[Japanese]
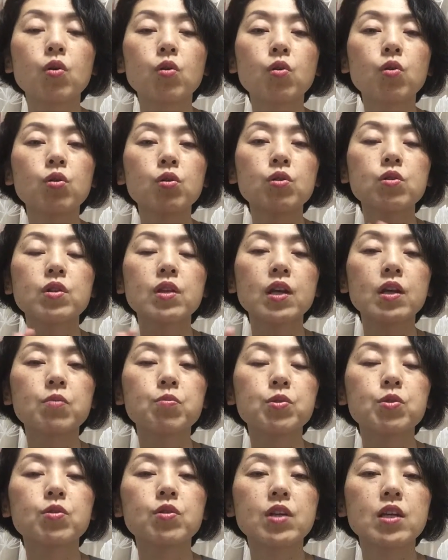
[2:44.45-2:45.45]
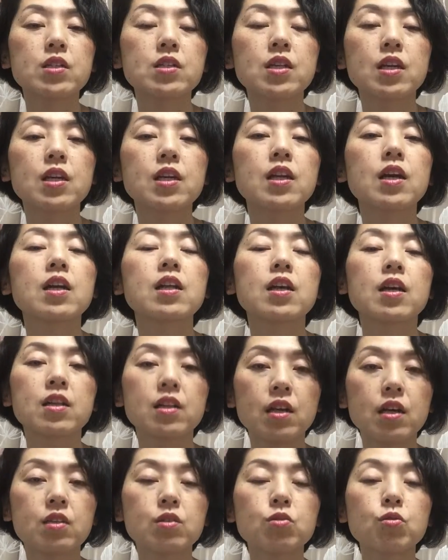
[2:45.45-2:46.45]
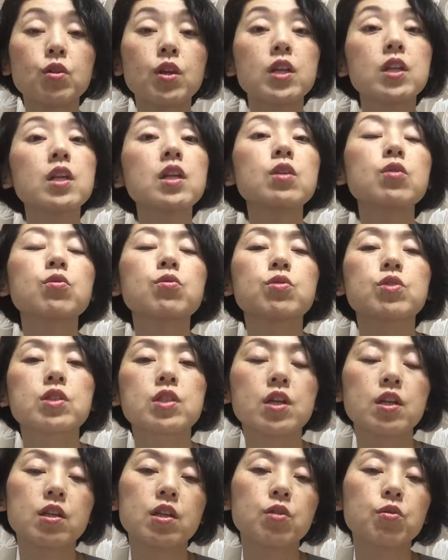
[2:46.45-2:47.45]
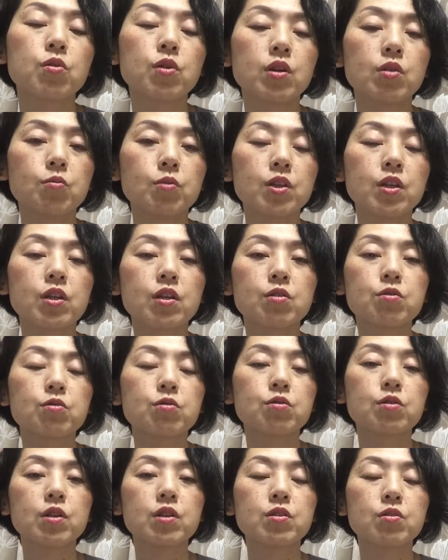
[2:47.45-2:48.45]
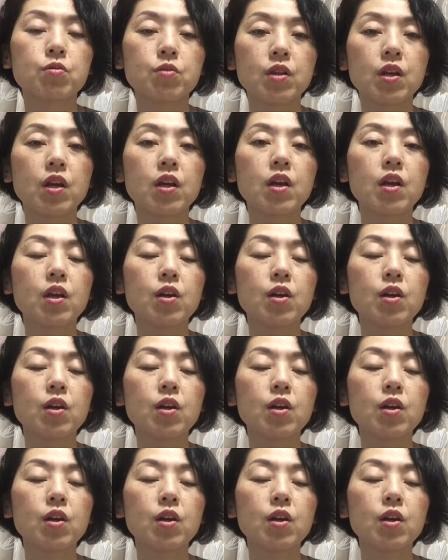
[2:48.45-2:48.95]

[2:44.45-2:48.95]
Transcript: こういうタイプの男性嫌いなんだ、それはリードの仕方とかにも出てくるんですよね。